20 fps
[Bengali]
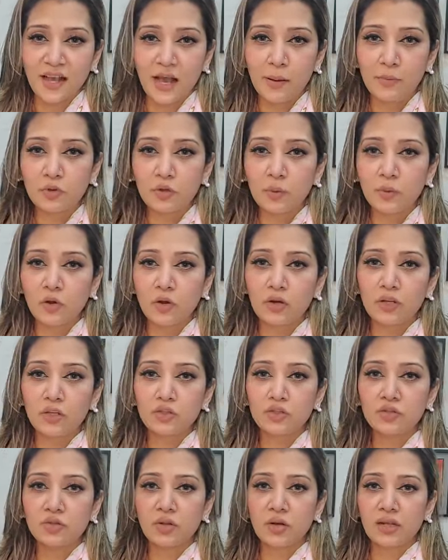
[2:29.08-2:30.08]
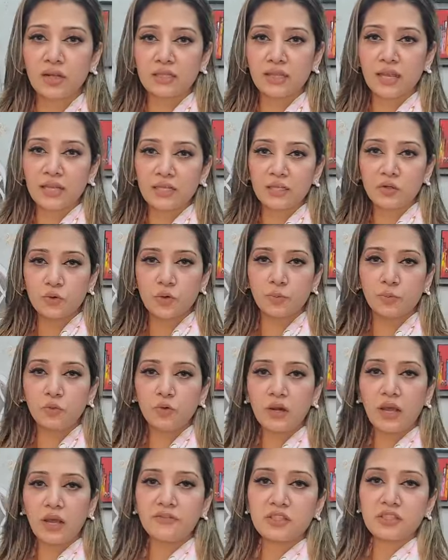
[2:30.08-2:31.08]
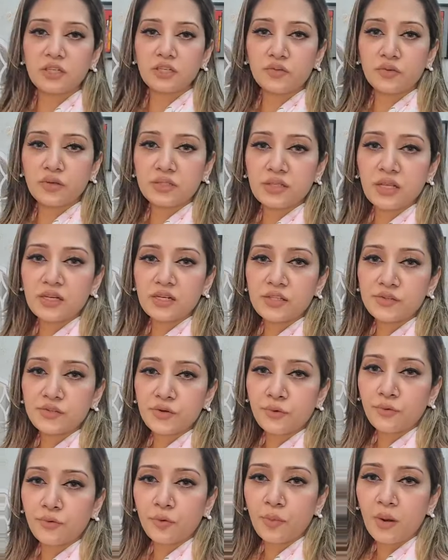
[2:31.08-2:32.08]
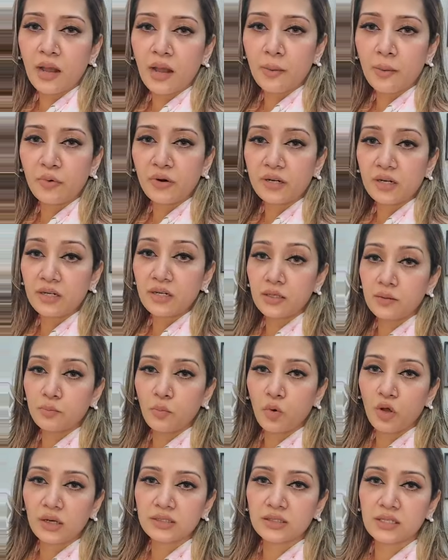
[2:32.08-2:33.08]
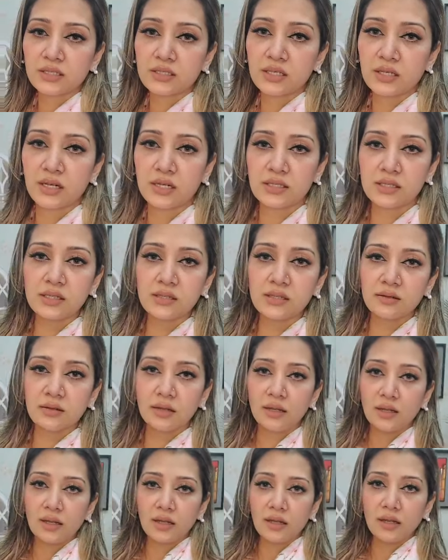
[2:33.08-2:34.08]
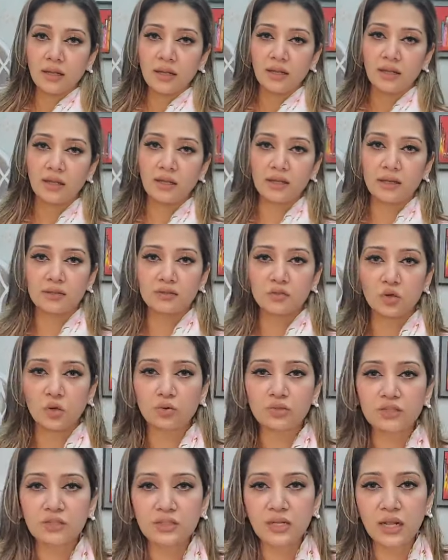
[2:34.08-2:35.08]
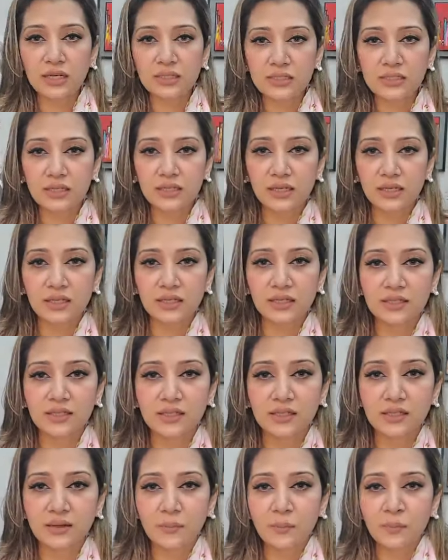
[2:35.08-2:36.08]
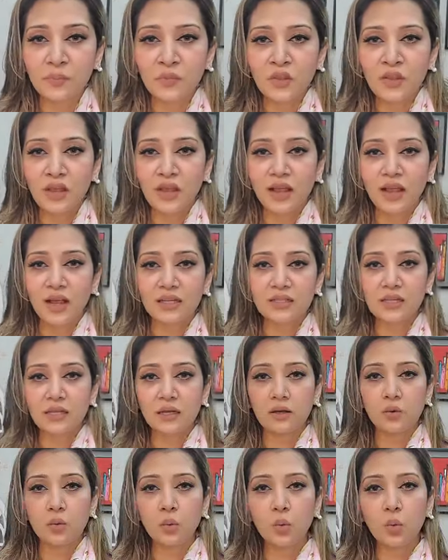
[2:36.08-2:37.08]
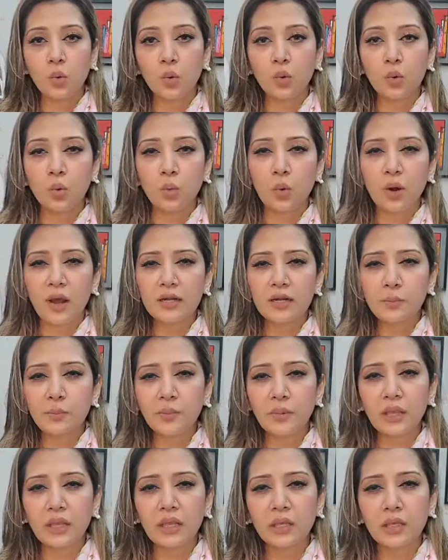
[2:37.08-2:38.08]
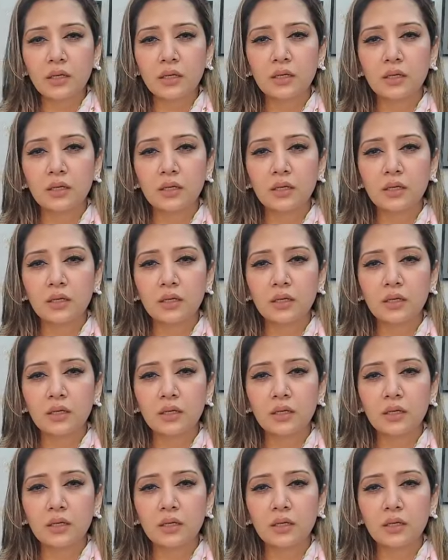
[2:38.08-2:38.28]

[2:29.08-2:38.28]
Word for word: আপু তোমাকে অনেক সুন্দর লাগে থ্যাংক ইউ আপু ল্যাভিশের ড্রেস কে স্টক করবা আপু একটু ঠিক বলা যাচ্ছে না যে হ্যাঁ যখন যেটা আসছে দেখে দিচ্ছি আচ্ছা ও হোয়াইট পিঙ্ক